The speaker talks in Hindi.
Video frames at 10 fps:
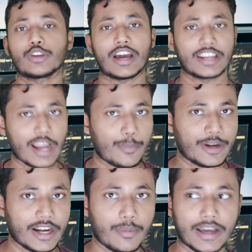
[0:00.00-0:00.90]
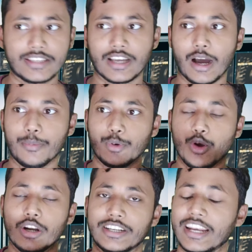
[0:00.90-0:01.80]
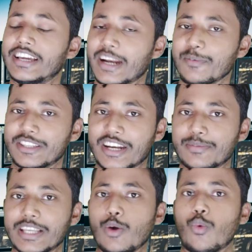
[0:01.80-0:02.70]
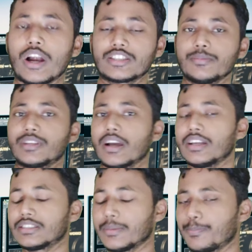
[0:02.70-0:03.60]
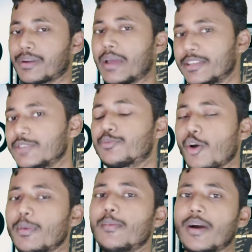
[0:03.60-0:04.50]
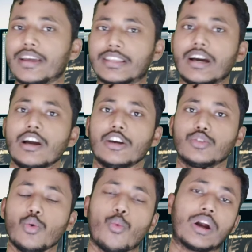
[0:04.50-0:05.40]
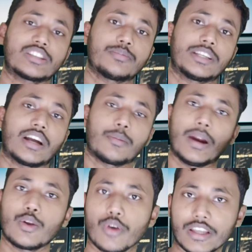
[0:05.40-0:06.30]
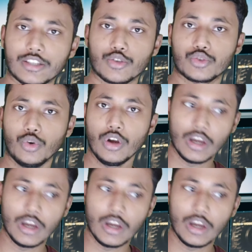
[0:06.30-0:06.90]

और आखिरी अपडेट है भाई साहब टेलीग्राम की तरफ से व्हाट्सअप का जब प्राइवेसी प्रॉब्लम आया था तो व्हाट्सअप से कन्वर्ट हो गया था दोस्तों